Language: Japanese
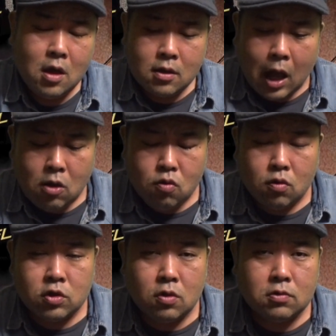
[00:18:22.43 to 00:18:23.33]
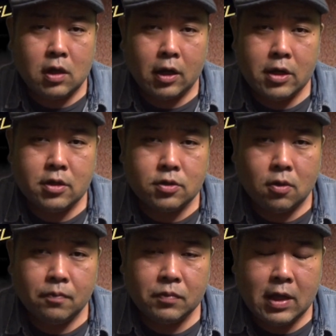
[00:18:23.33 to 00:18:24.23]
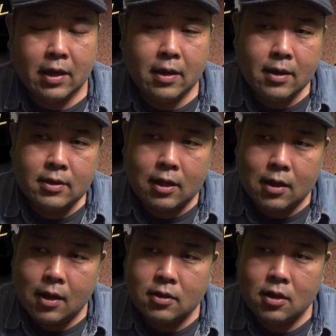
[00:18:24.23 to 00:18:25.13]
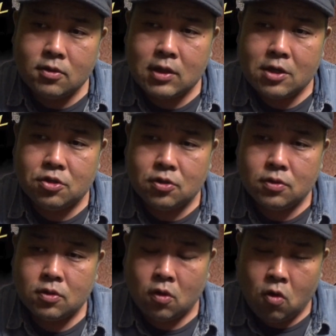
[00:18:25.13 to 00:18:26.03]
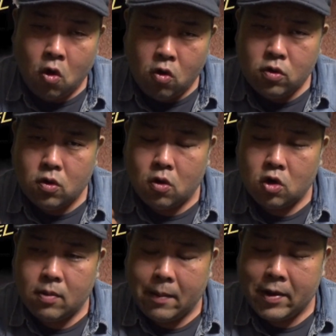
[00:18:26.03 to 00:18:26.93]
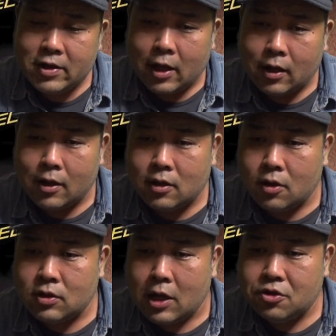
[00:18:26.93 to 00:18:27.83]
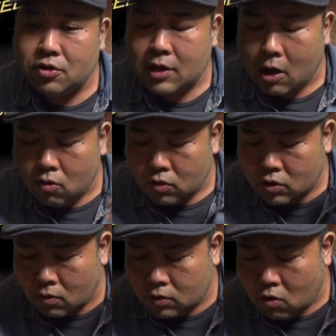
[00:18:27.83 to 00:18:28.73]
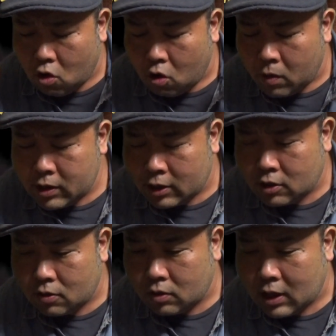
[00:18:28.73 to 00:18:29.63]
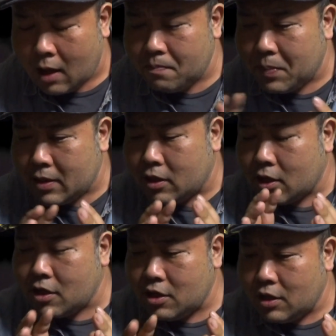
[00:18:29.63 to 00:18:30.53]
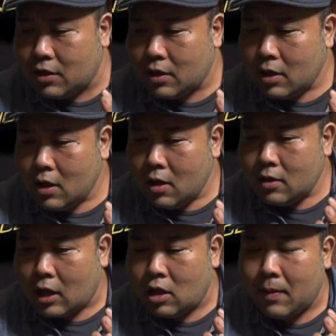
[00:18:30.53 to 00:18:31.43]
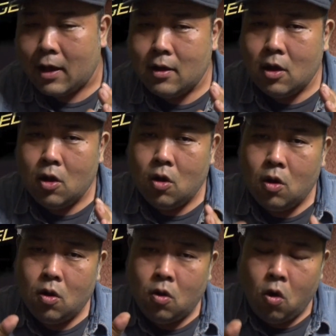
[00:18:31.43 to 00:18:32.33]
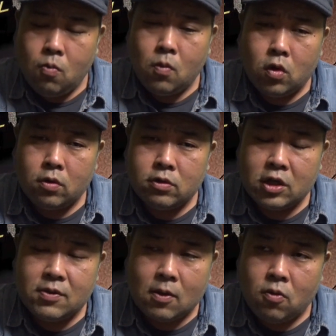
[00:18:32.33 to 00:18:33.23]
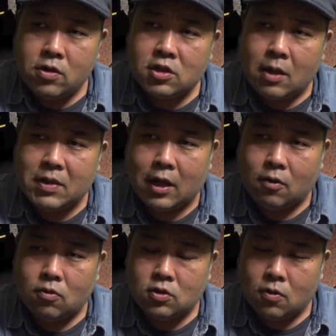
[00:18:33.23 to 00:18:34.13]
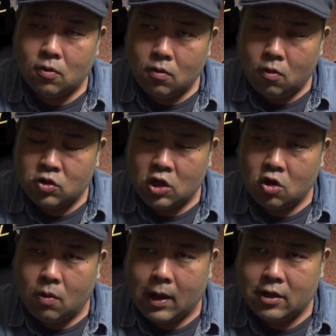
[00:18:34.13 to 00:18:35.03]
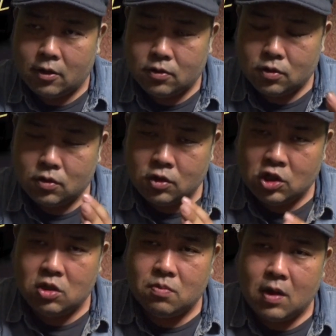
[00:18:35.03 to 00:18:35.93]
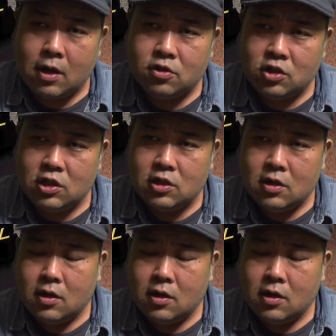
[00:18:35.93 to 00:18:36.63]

過去の記憶がないんですよ。で、戦ってる最中、その本能のままに戦ってる最中に過去の記憶を思い出してくる。断片的に、例えば、本物の敵はこいつだみたいな根性を教え込まれてるシーンもあるし、